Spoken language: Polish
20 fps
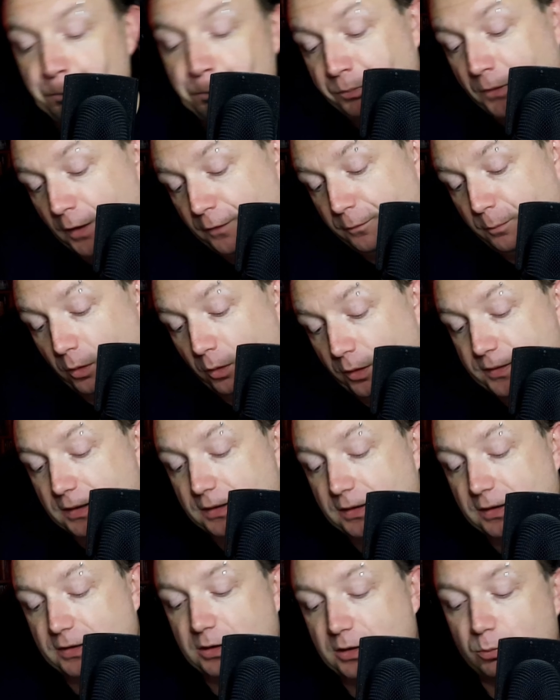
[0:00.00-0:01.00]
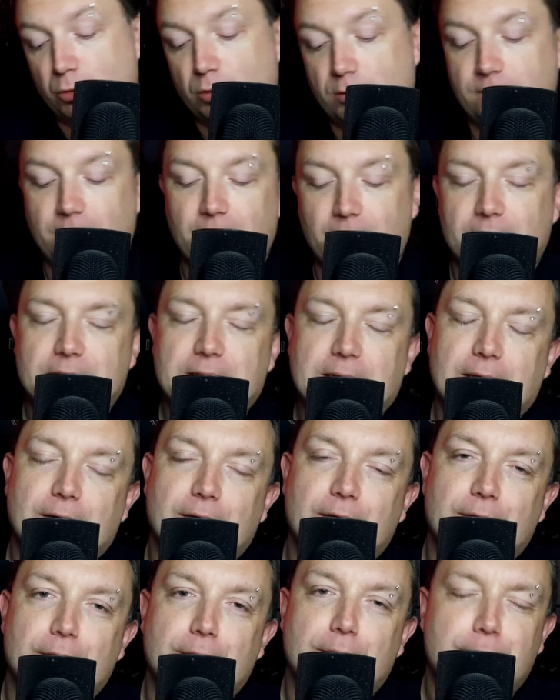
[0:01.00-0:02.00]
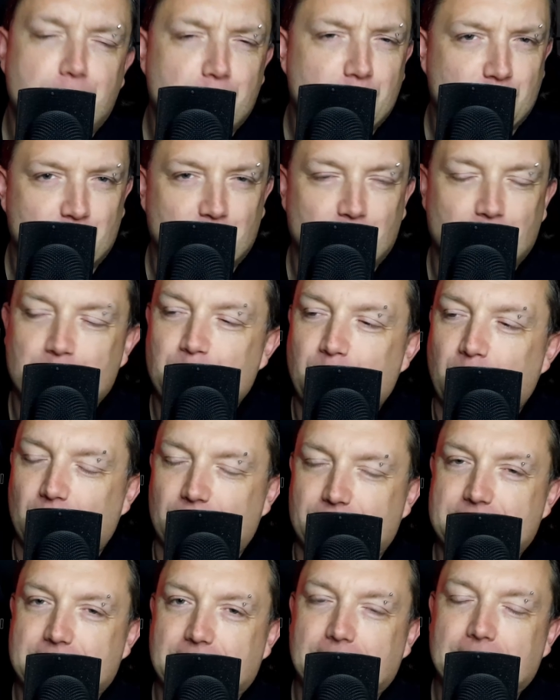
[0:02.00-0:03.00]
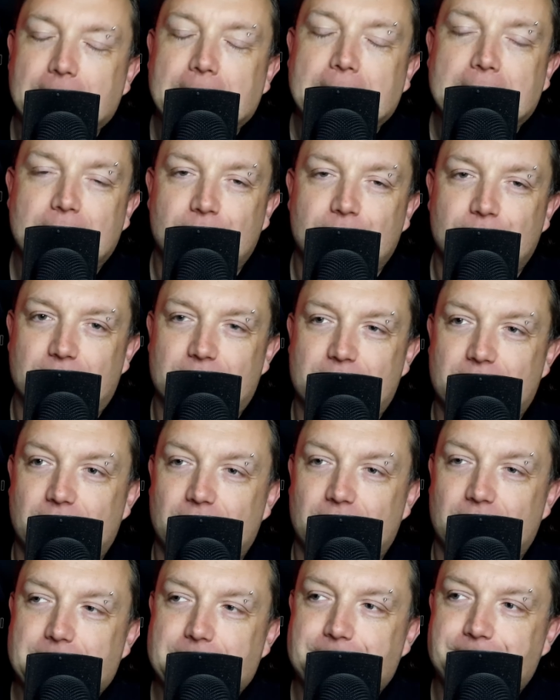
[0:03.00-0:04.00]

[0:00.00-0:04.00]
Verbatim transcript: W Polsce dystrybuowała je y, Vision Polska, więc y,